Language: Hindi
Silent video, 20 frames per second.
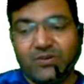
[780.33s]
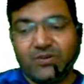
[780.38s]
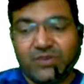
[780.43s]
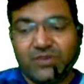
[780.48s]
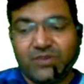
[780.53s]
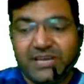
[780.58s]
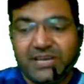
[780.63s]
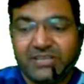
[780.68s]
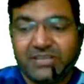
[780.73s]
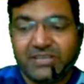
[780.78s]

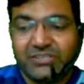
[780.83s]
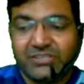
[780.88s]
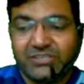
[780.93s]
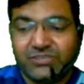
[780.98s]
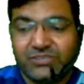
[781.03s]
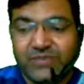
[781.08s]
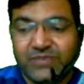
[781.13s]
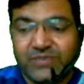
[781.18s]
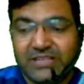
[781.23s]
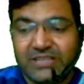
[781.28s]
ओके
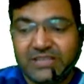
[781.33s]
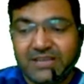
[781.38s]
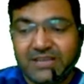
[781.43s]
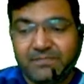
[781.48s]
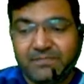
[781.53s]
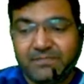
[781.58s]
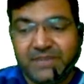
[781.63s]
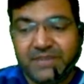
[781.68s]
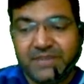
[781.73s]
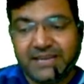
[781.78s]
श्वेता
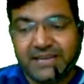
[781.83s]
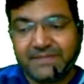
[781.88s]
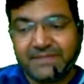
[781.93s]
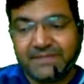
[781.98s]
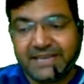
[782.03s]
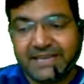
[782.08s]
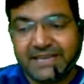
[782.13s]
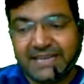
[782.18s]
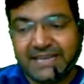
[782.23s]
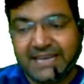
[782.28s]
बी आप
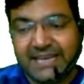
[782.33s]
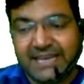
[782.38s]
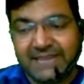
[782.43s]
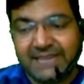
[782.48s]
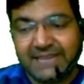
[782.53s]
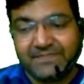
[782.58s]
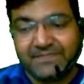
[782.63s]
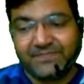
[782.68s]
कह रहे हैं